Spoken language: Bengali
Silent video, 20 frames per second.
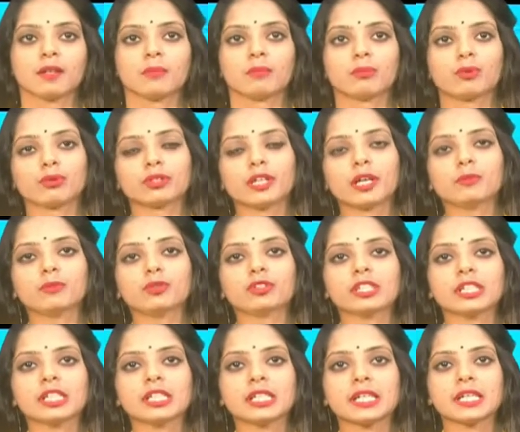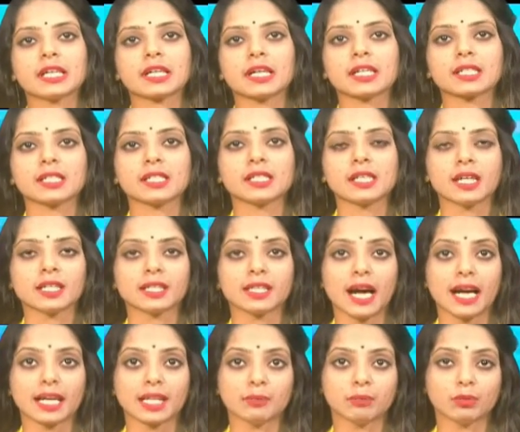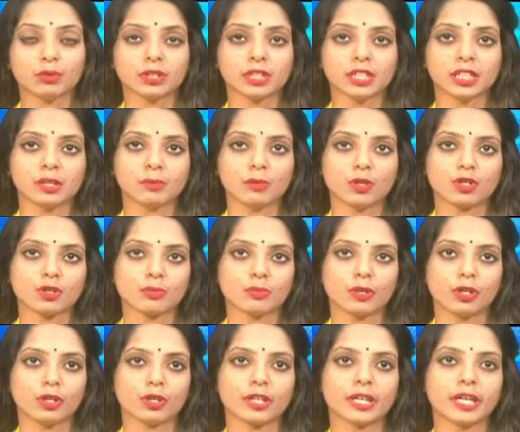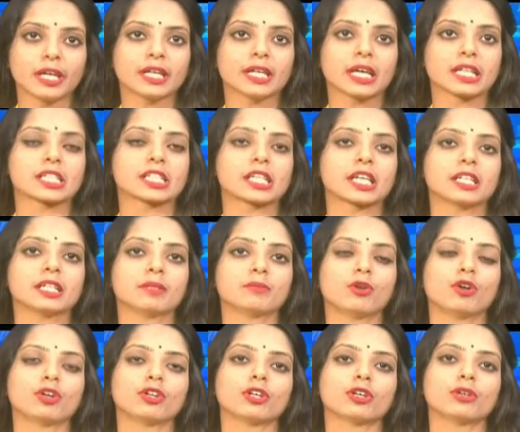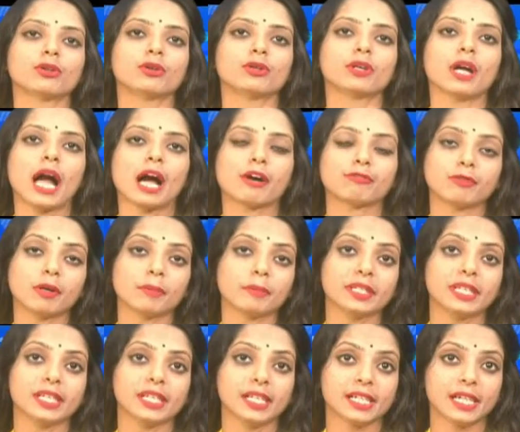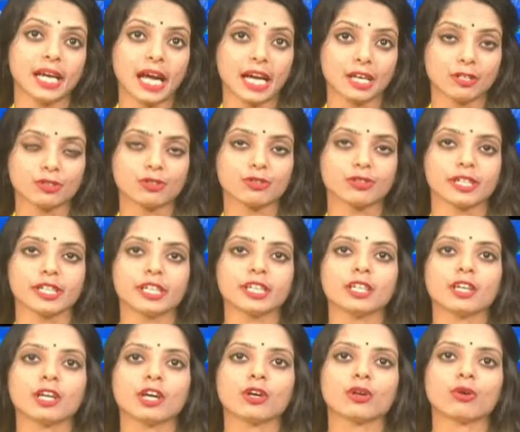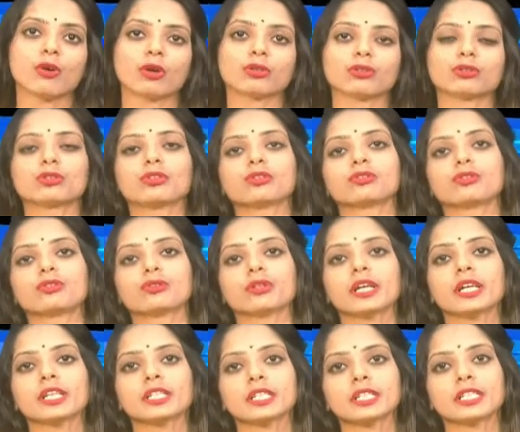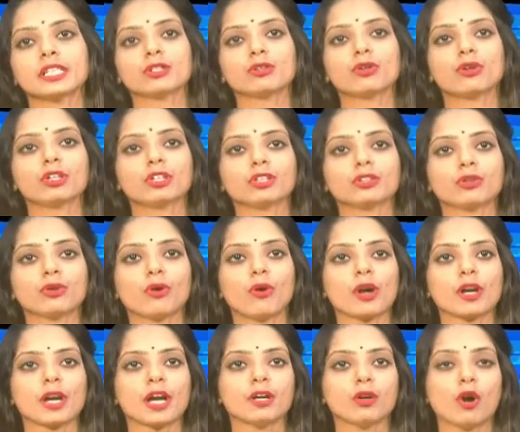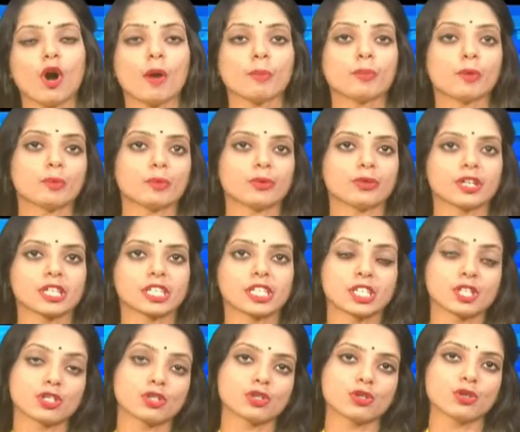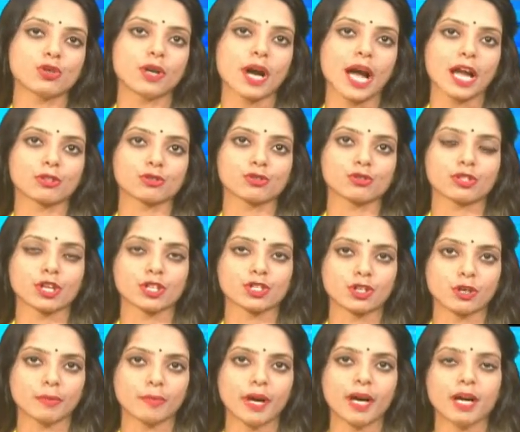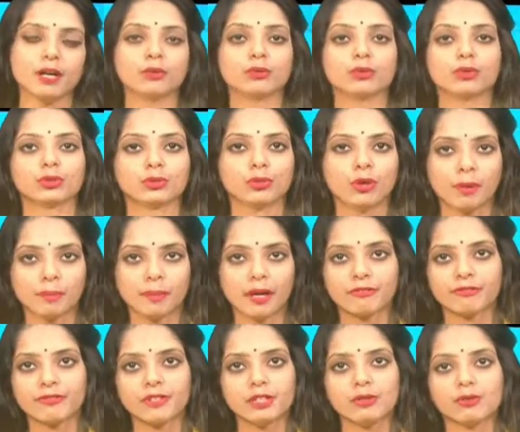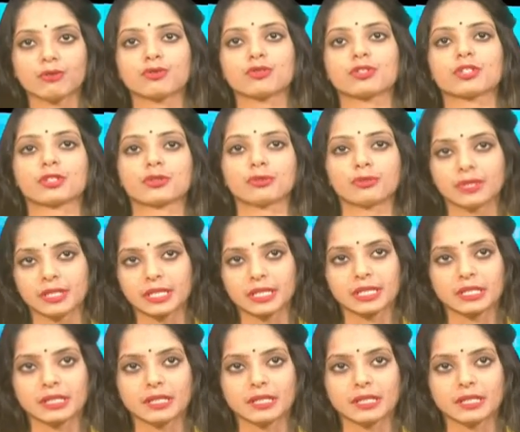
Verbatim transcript: প্রধানমন্ত্রী শেখ হাসিনার কারাবন্দী দিবস উপলক্ষে রাজশাহী মহানগর আওয়ামী লীগের আয়োজনে গণতন্ত্রকে শৃঙ্খলিত করার অপপ্রয়াস শীর্ষক আলোচনা সভা ও দোয়া মাহফিল অনুষ্ঠিত হয়েছে